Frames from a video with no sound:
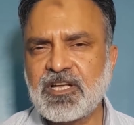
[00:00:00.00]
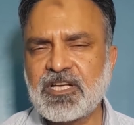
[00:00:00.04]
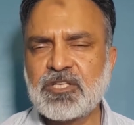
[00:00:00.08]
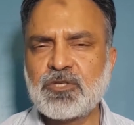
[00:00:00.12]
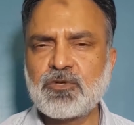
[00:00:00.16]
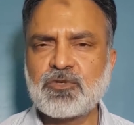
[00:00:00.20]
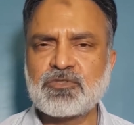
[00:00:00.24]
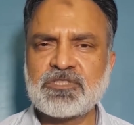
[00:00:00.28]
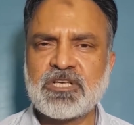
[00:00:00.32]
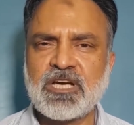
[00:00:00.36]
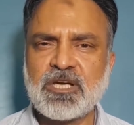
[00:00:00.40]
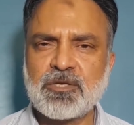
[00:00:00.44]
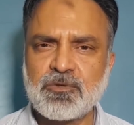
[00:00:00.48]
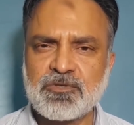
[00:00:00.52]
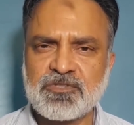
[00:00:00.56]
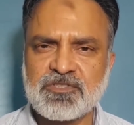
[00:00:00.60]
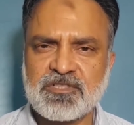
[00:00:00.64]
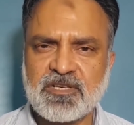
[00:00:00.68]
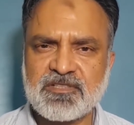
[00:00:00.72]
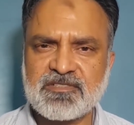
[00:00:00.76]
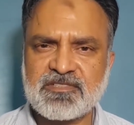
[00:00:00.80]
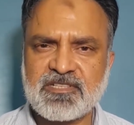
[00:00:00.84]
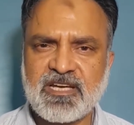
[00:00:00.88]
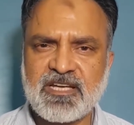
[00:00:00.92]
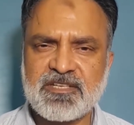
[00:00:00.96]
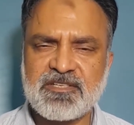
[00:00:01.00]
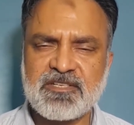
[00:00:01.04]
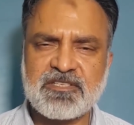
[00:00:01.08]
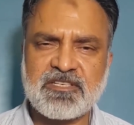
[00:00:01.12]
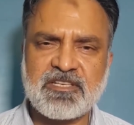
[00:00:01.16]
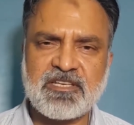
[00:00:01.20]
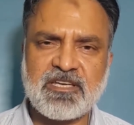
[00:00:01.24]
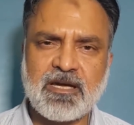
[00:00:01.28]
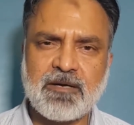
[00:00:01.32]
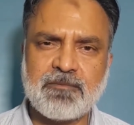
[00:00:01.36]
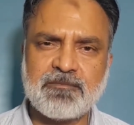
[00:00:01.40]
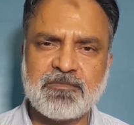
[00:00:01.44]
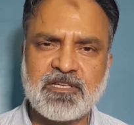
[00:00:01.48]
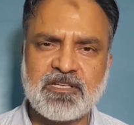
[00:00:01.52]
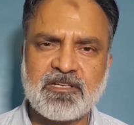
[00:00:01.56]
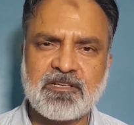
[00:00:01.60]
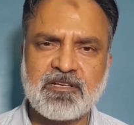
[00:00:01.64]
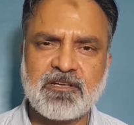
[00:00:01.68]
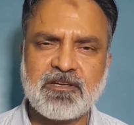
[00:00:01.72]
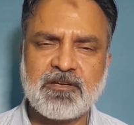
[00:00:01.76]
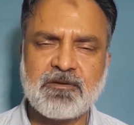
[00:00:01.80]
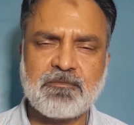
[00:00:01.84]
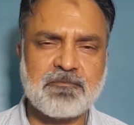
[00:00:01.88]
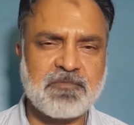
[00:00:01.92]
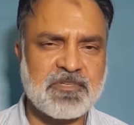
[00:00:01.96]
नुकसान उस शख्स का है जिसकी आमदन
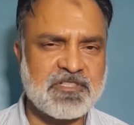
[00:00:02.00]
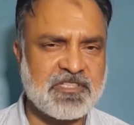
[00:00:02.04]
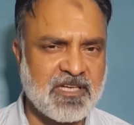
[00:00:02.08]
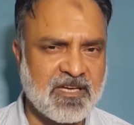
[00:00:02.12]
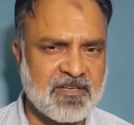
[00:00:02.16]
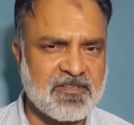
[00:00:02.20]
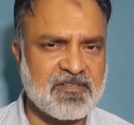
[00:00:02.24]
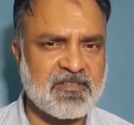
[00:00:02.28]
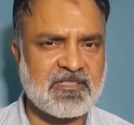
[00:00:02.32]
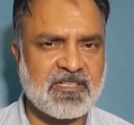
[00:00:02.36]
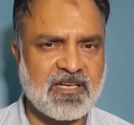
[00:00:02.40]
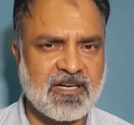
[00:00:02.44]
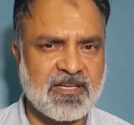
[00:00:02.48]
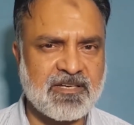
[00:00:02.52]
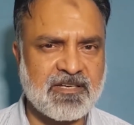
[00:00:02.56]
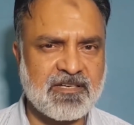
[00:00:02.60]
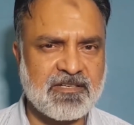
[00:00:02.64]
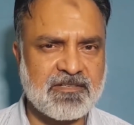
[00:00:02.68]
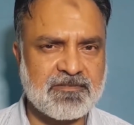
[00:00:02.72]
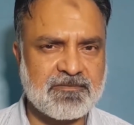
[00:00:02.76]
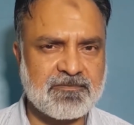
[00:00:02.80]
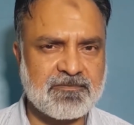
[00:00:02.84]
पचास हज़ार है